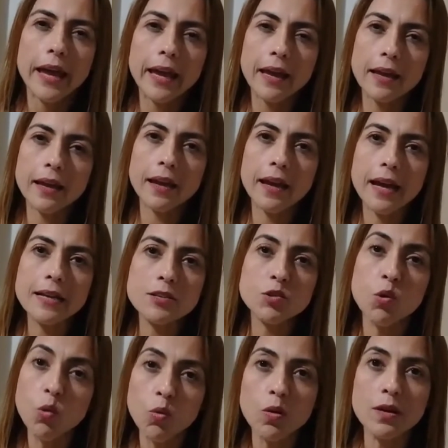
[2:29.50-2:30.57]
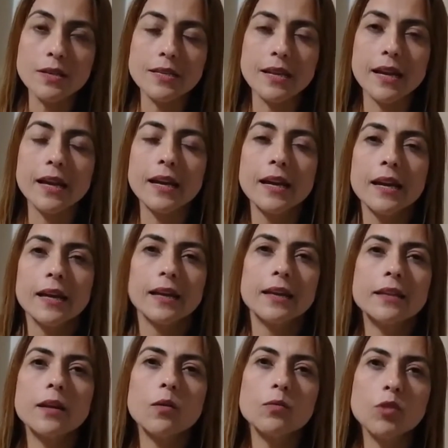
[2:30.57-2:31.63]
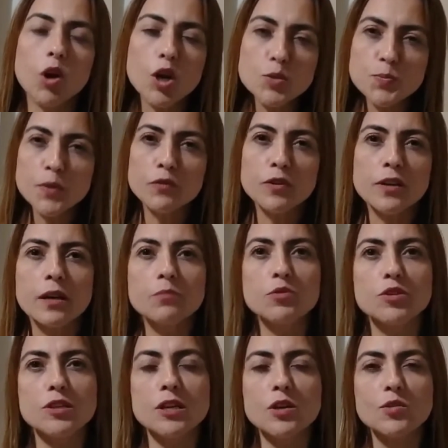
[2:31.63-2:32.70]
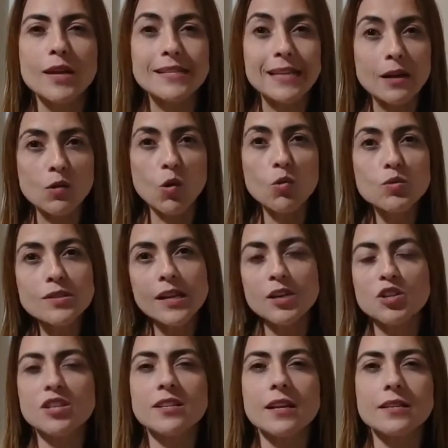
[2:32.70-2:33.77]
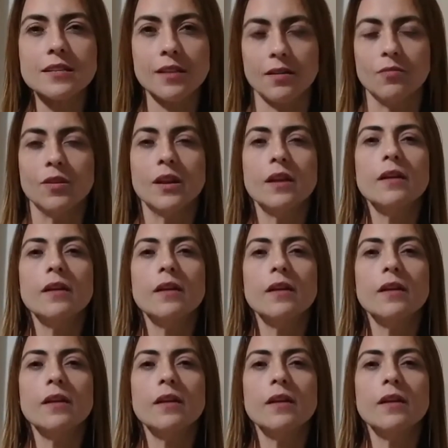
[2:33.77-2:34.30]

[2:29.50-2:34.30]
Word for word: é, as ruas, né? Então nós provocamos isso, essa conscientização.